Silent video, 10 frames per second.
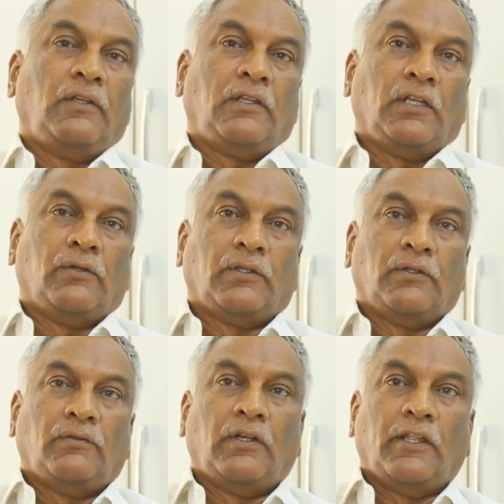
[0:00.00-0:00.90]

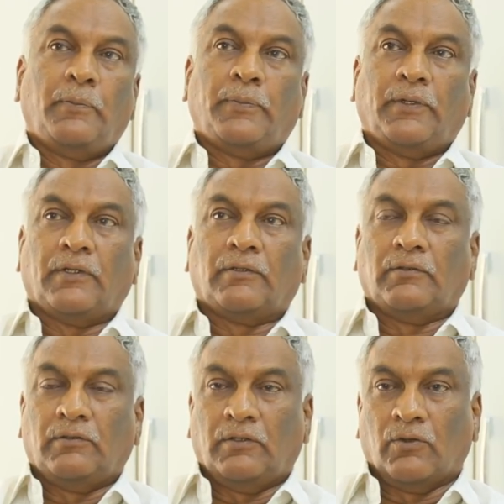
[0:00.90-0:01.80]
ఇంకేముంది వీళ్ళు అయిపోయారు
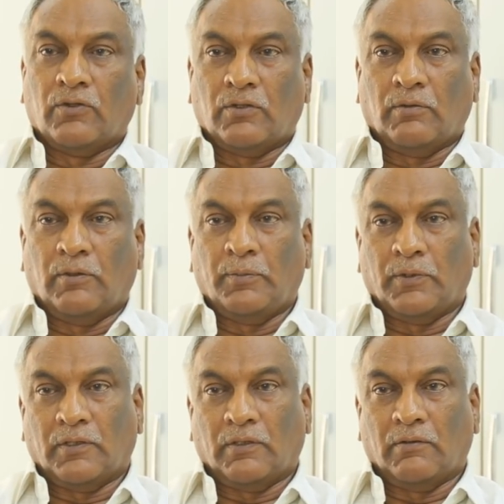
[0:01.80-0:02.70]
ఈ రోజుతో
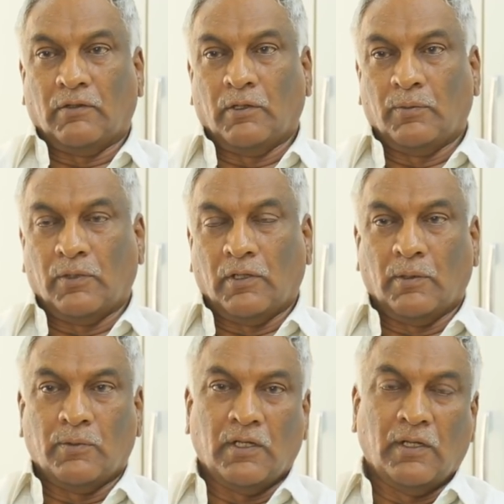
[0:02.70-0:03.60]
అయిపోతారు రేపు
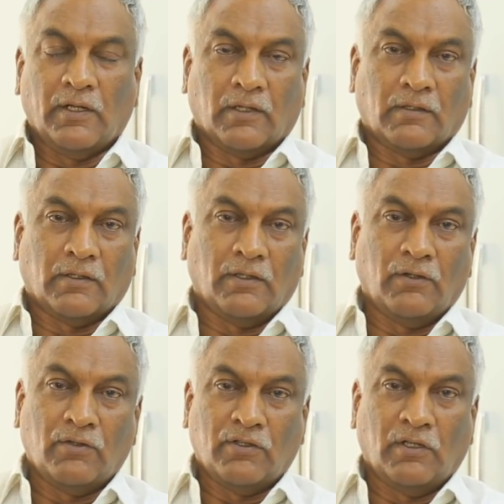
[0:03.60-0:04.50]
రేపు జైలుకి వెళ్తారు
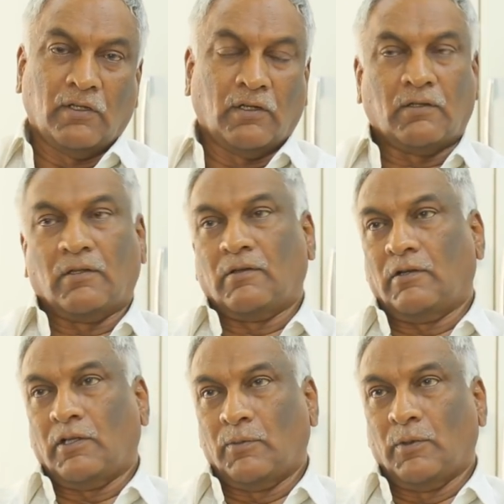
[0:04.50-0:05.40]
ఎల్లుండి జైలుకి వెళ్తారు ఈ
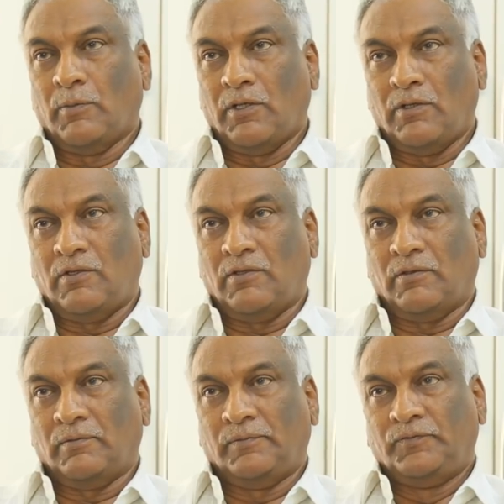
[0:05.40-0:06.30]
టైప్లో
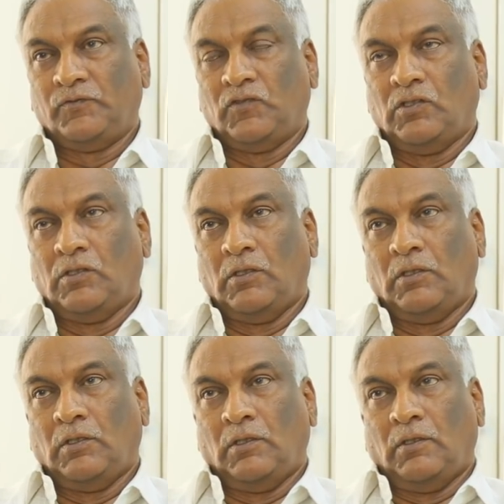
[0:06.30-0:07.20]
బెదిరించారు
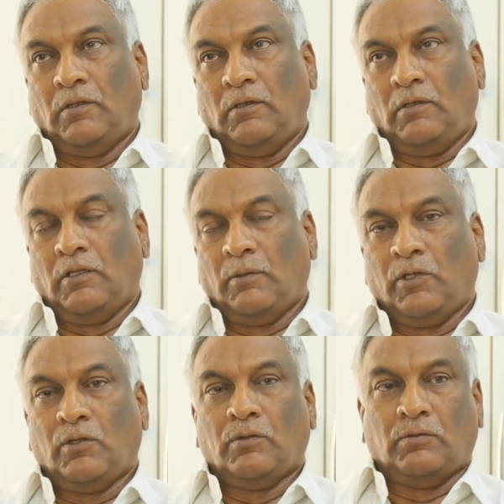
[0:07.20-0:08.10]
నేను
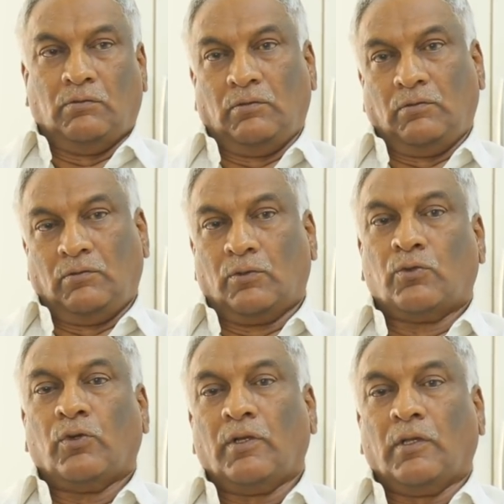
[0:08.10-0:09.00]
మీకు
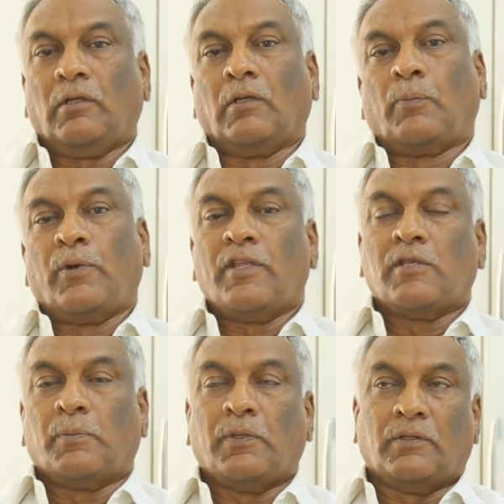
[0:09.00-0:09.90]
గుర్తుంటే అప్పుడే
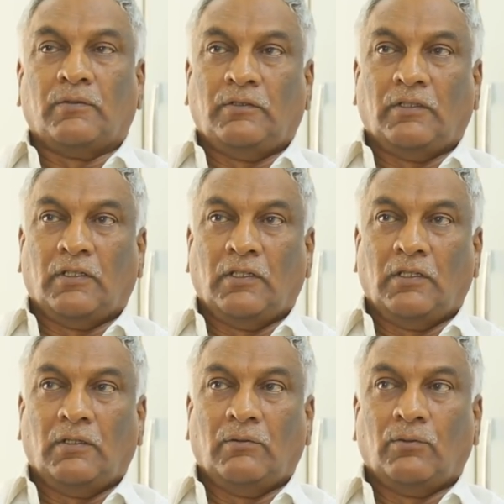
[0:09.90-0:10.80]
చెప్పాను ఇవన్నీ
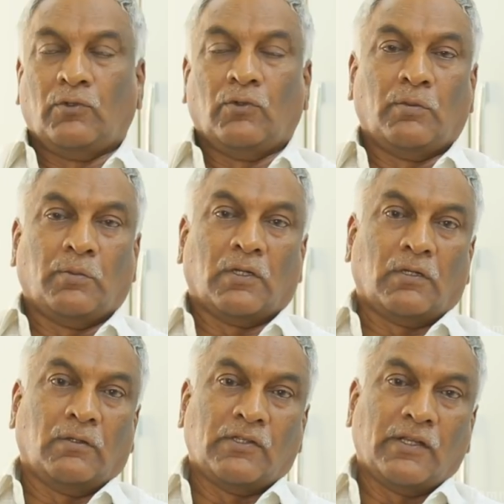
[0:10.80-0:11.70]
ఉట్టుట్టి
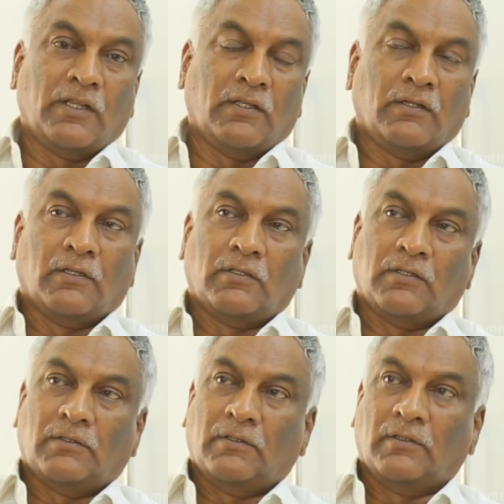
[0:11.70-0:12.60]
మాటలు జరిగేది కాదు
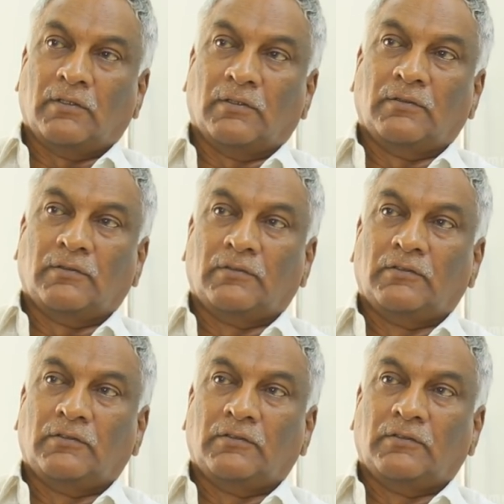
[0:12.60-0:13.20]
చచ్చేది కాదు